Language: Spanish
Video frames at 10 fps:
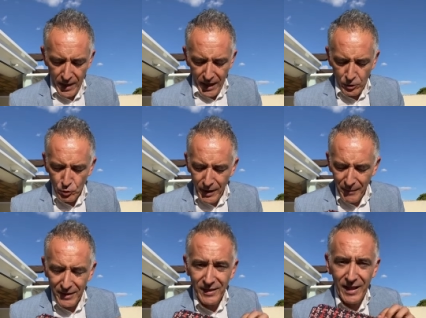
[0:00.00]
Es una
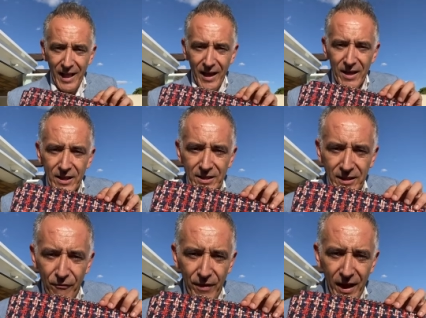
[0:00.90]
mezcla, si
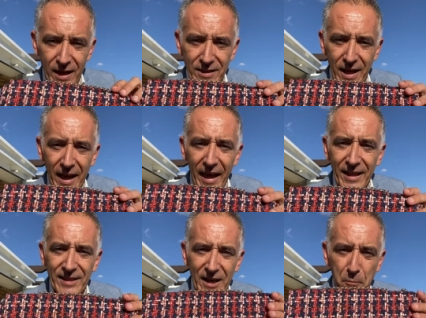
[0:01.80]
te fijas,
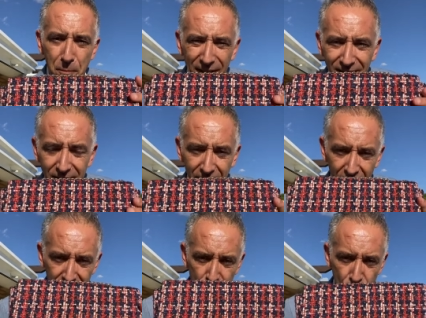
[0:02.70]
entre pata de
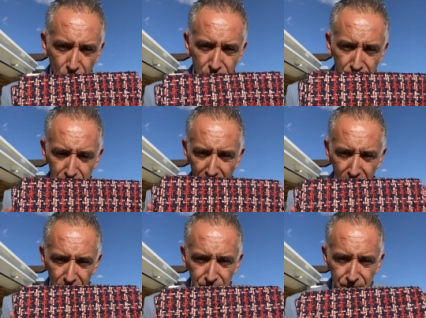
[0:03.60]
gallo, ¿vale?